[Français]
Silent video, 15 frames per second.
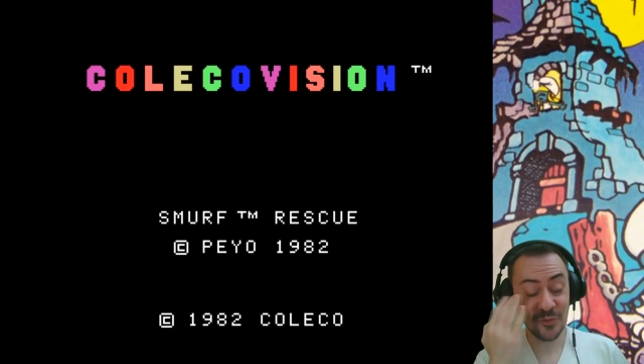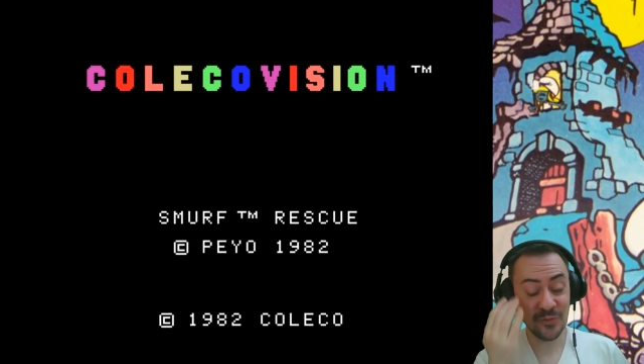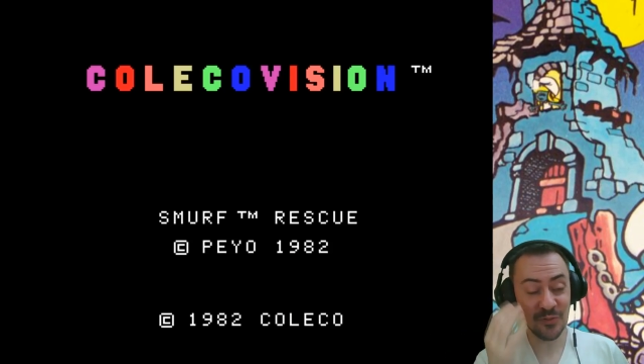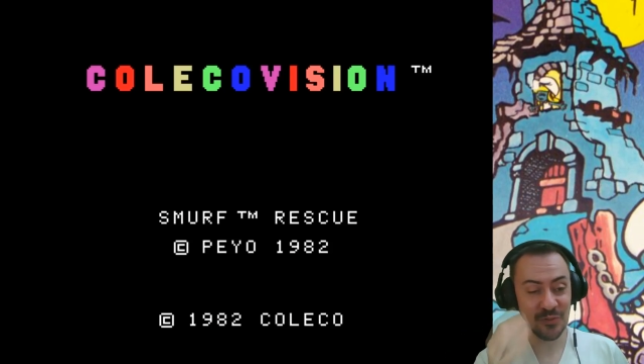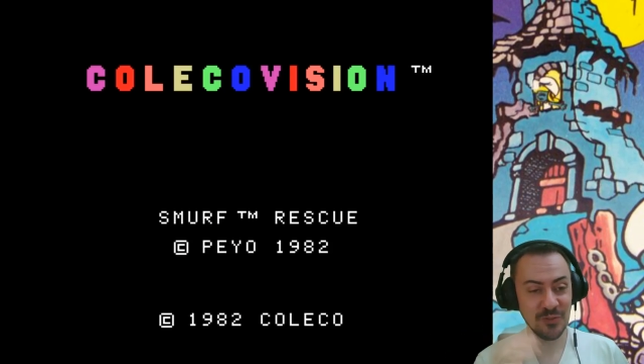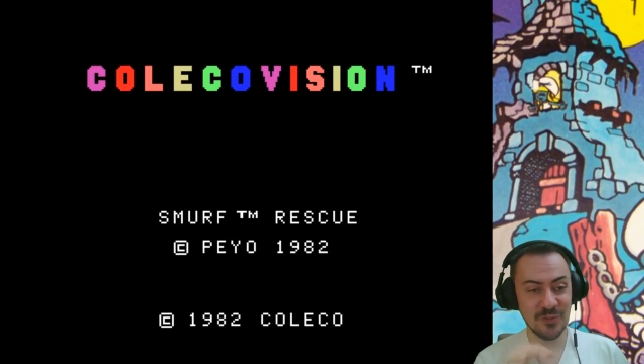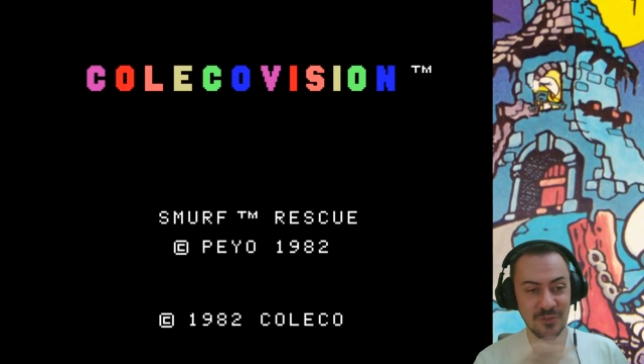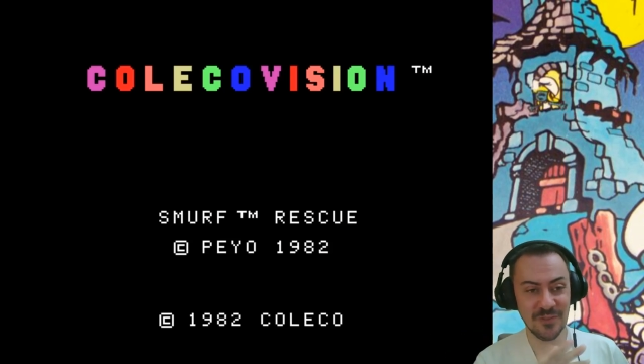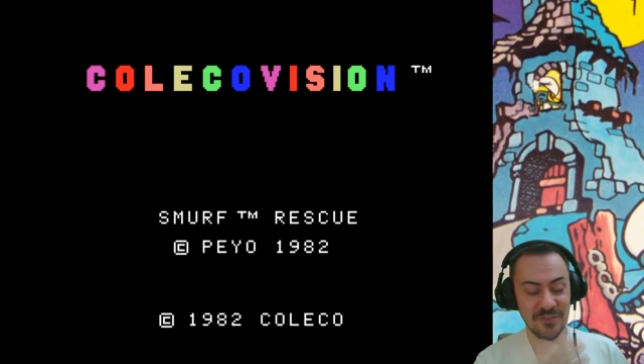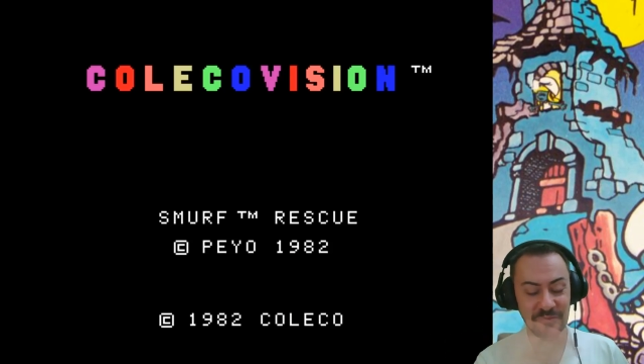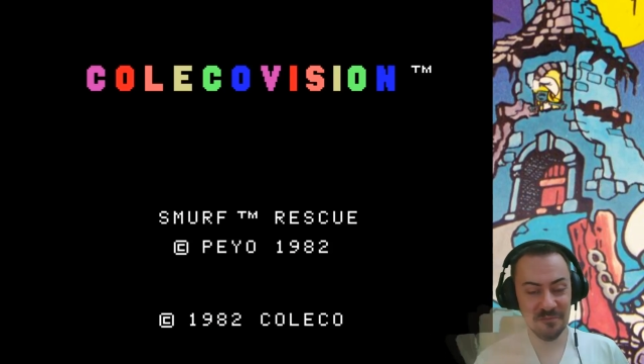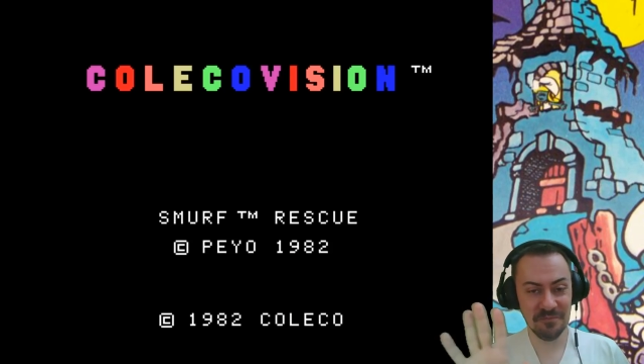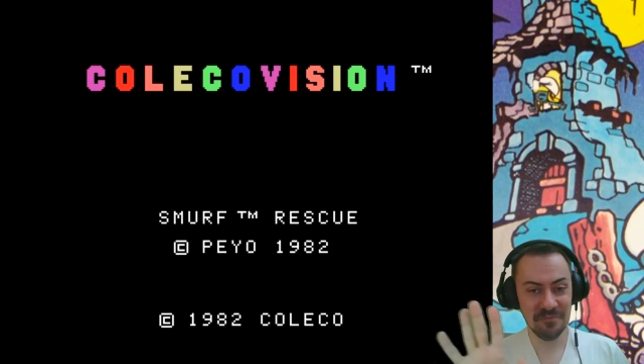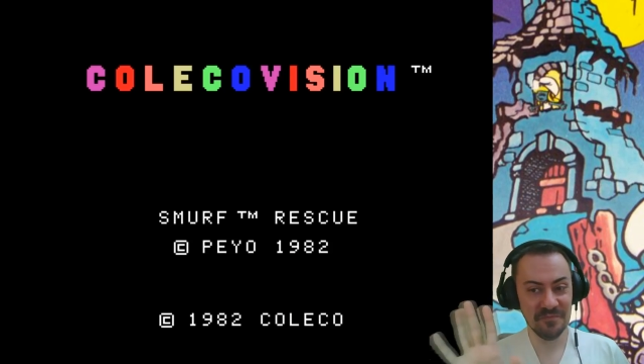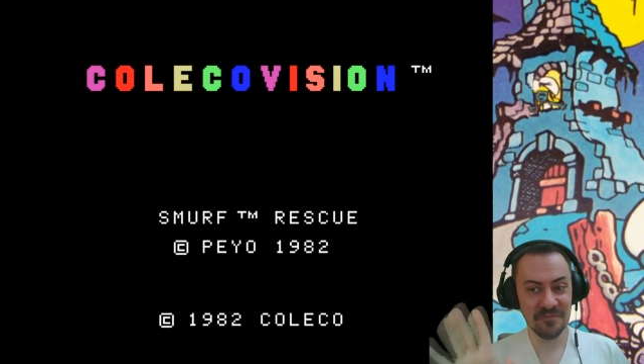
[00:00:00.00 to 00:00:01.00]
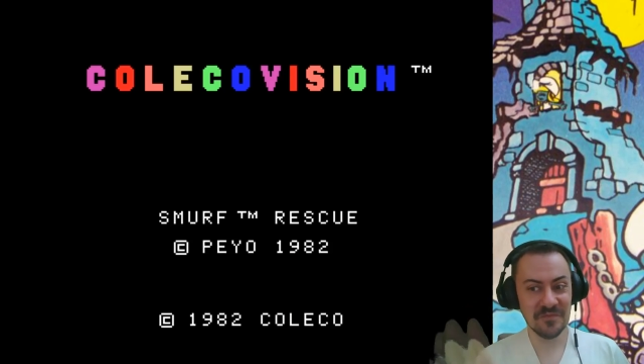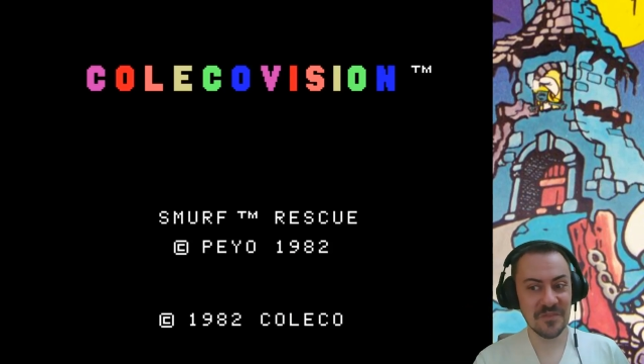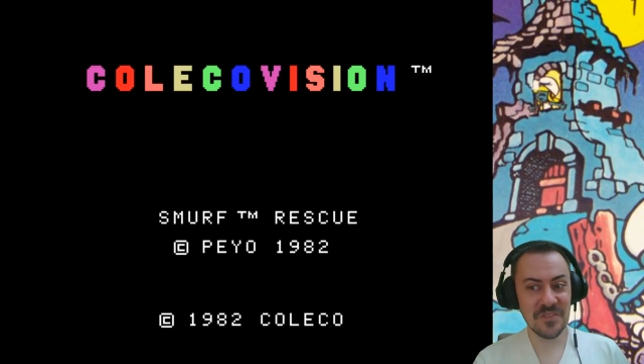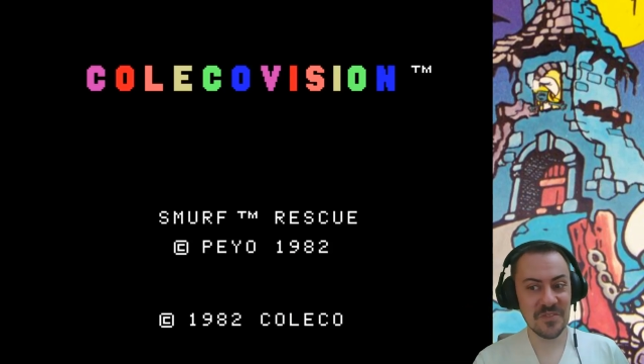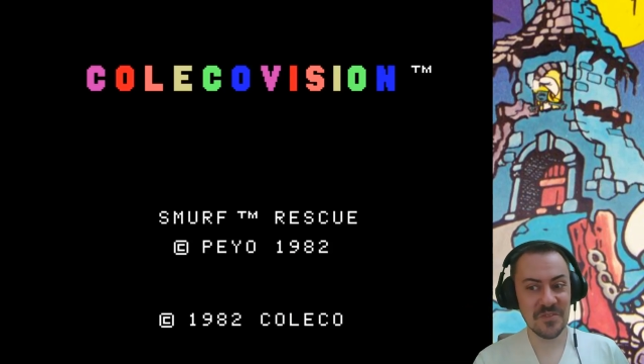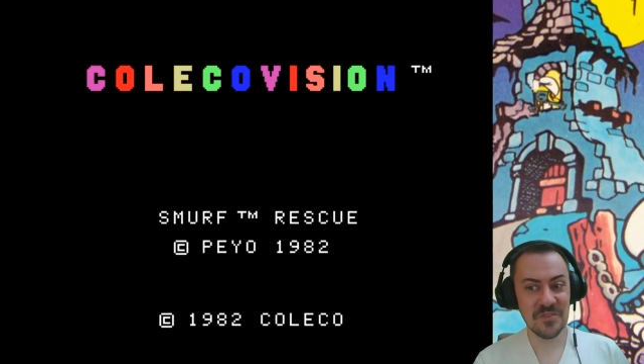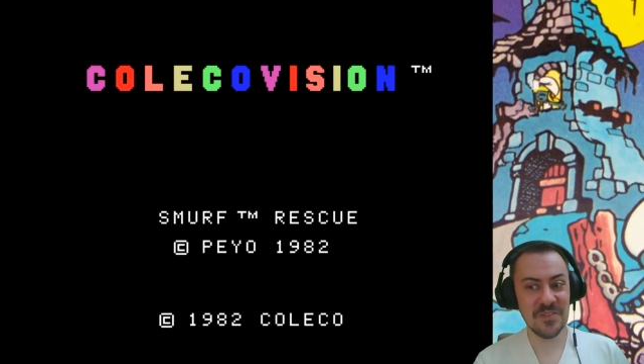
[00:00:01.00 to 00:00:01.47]
je,
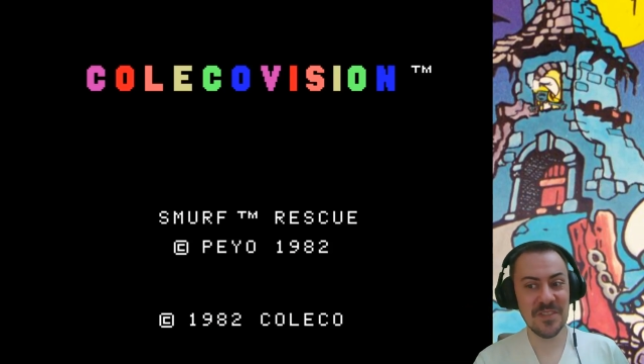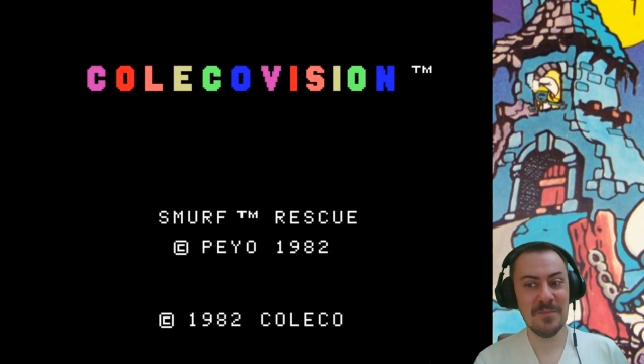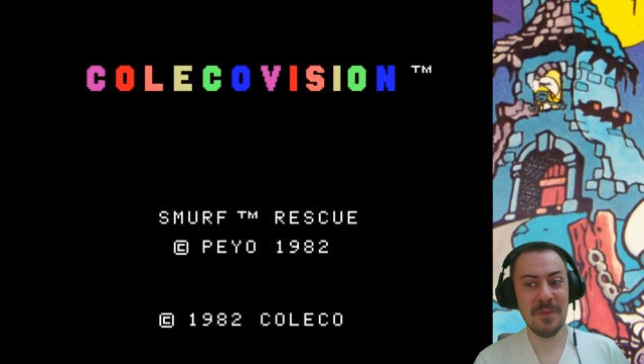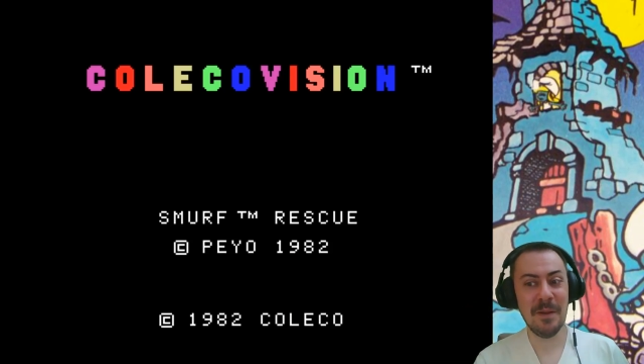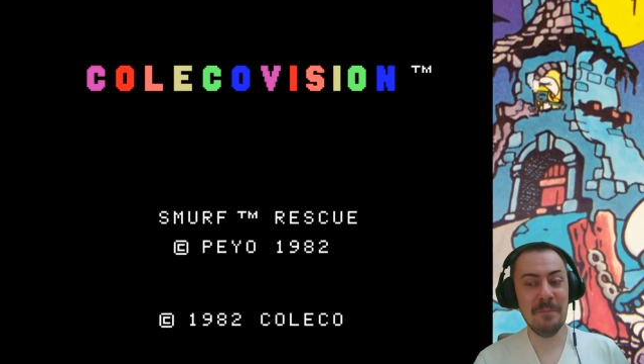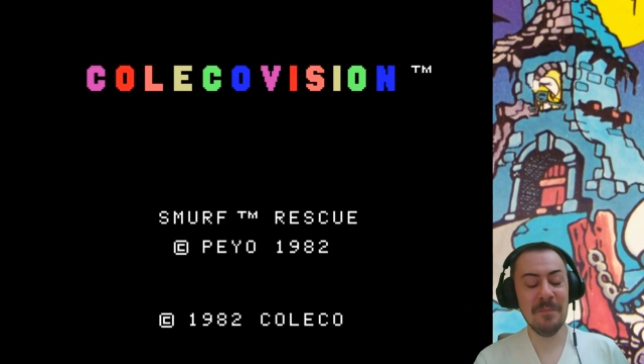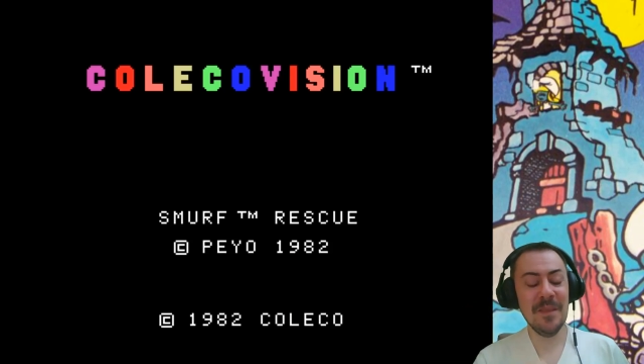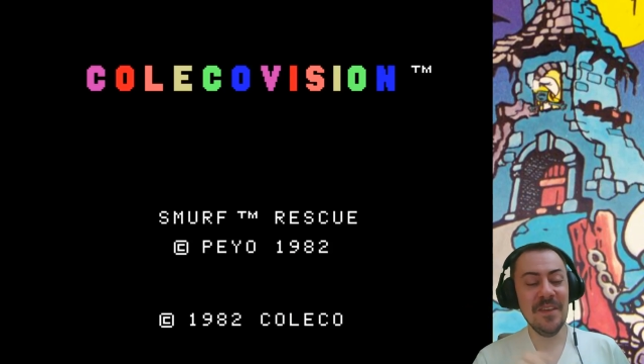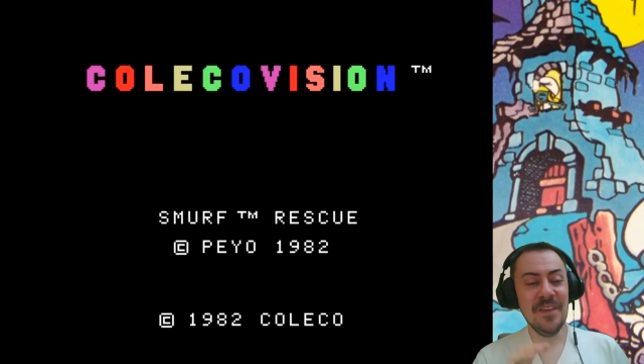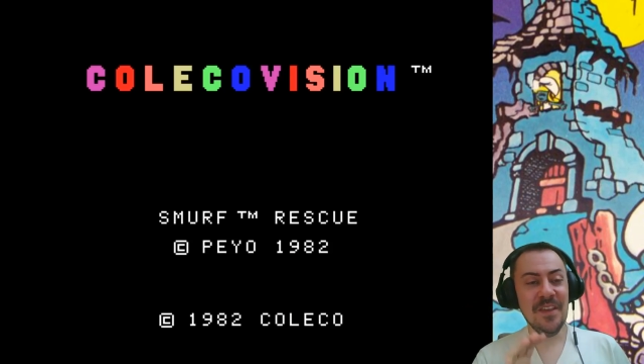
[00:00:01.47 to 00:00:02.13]
je, ne sais pas.